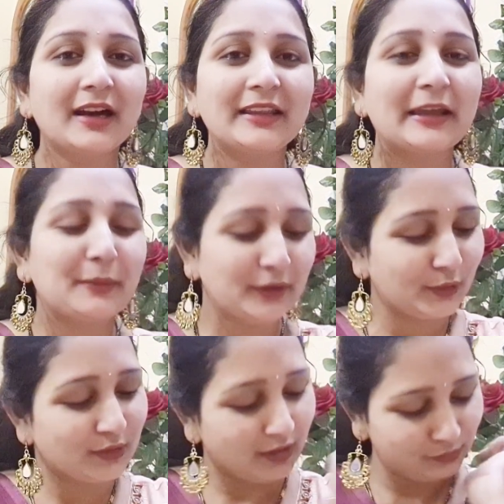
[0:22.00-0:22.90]
అది
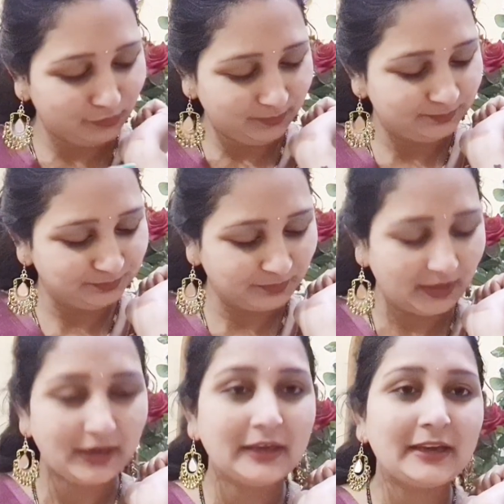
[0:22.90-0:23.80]
ఉంటో కాదు
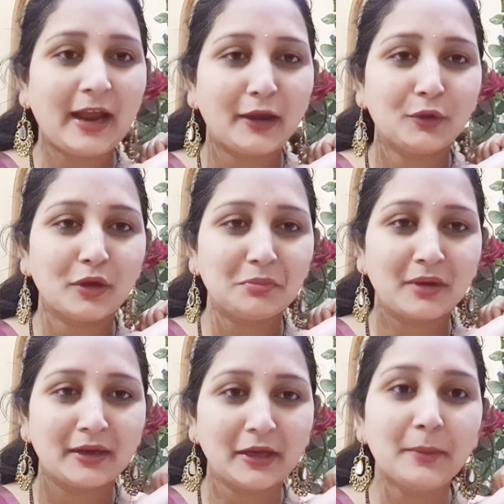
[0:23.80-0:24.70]
ఈ ట్యాటూ
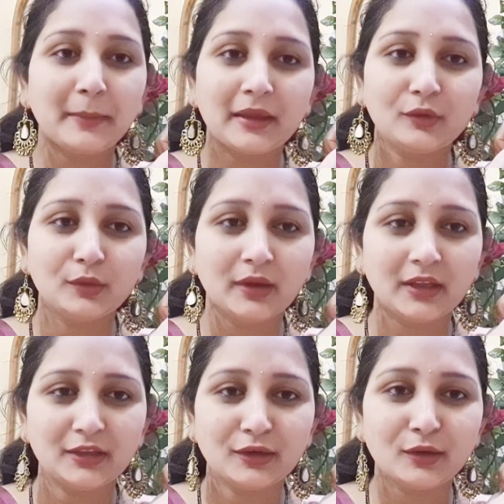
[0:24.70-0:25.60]
అనమాట మీకు
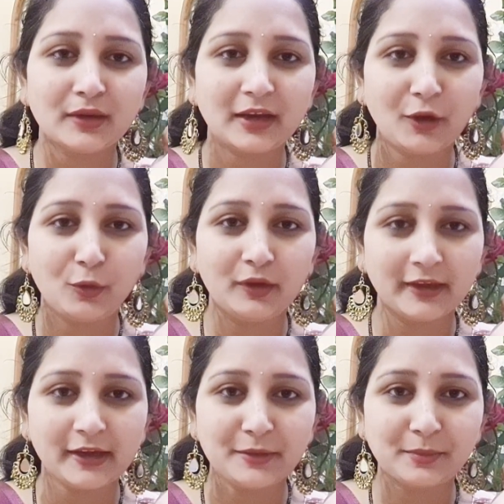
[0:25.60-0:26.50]
ఇందులో ఇలా
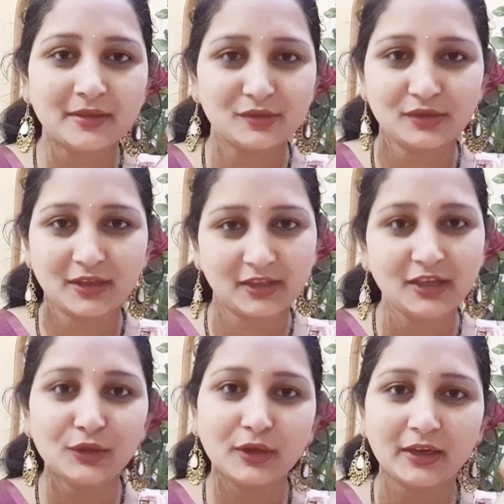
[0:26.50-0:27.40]
ఉల్టా అనిపిస్తుంది కదా
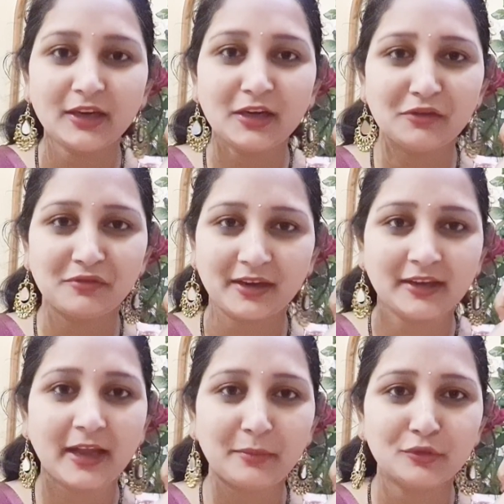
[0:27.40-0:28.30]
ఎందుకంటే నేను
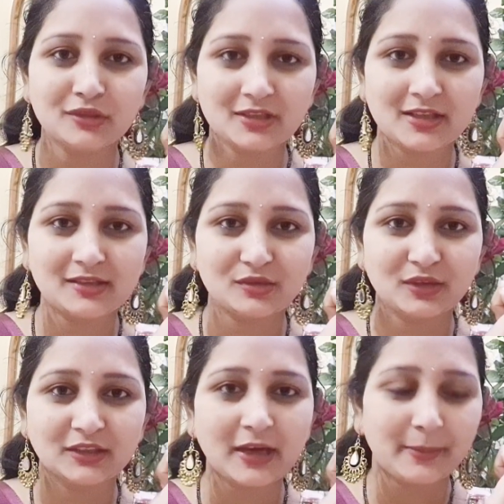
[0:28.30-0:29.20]
ఫ్రంట్ క్యామ్ నుంచి
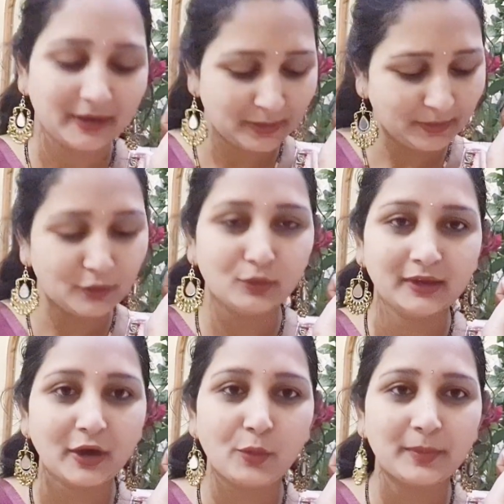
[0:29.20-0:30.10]
తీస్తున్నాను కాబట్టి మీకు
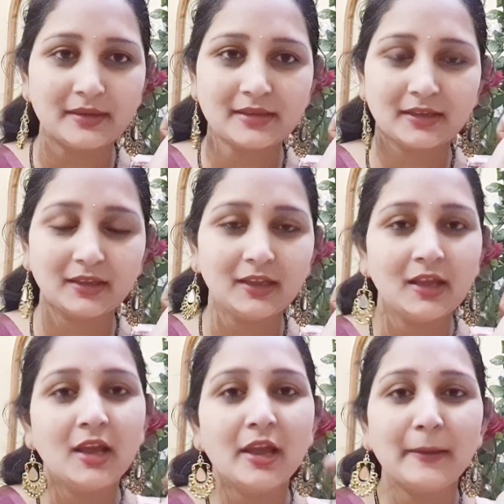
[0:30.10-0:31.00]
ఉల్టా అవుపిస్తుంది
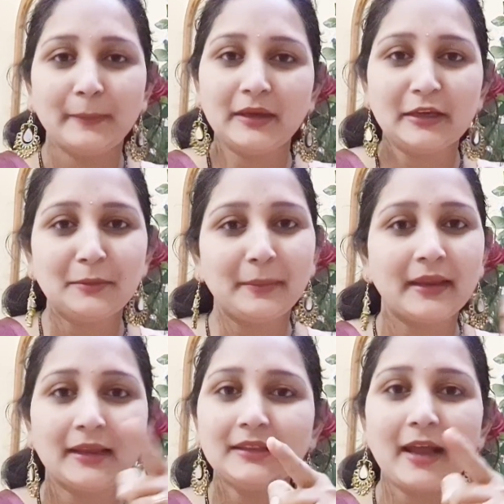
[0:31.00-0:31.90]
బట్ నేను
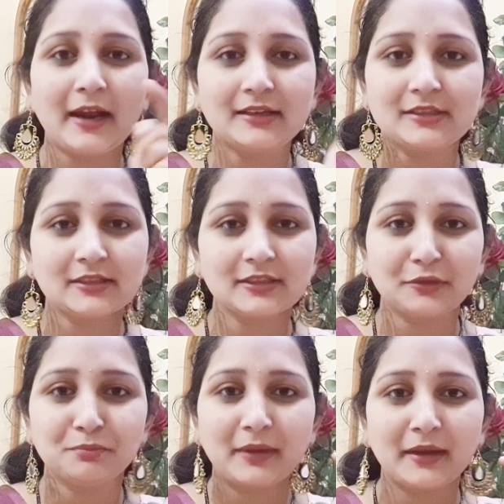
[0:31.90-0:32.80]
పిక్ అయితే యాడ్
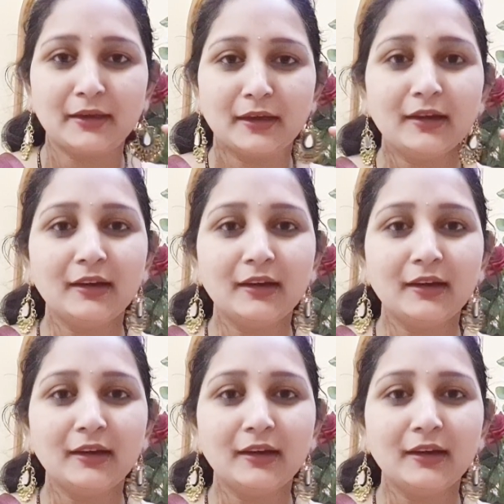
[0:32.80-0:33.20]
చేశాను పైన